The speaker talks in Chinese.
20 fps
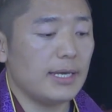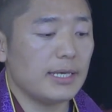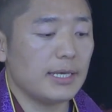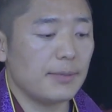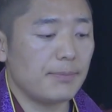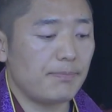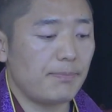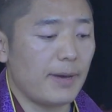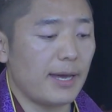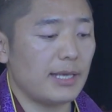
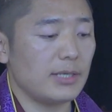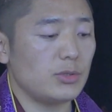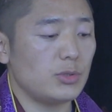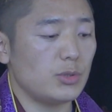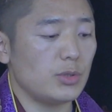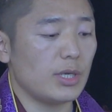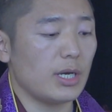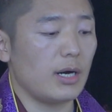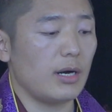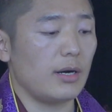一般
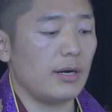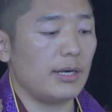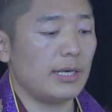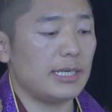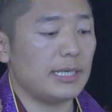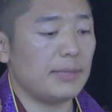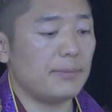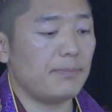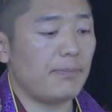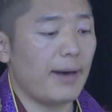需要
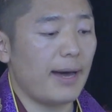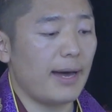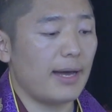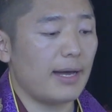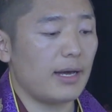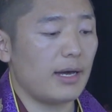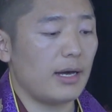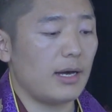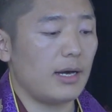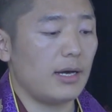一八
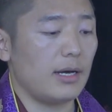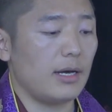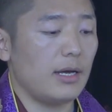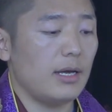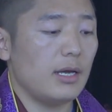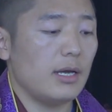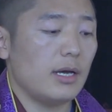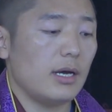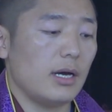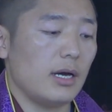啊
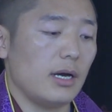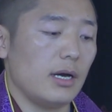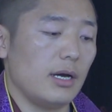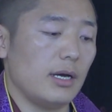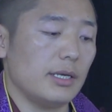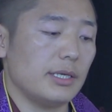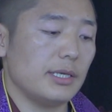呃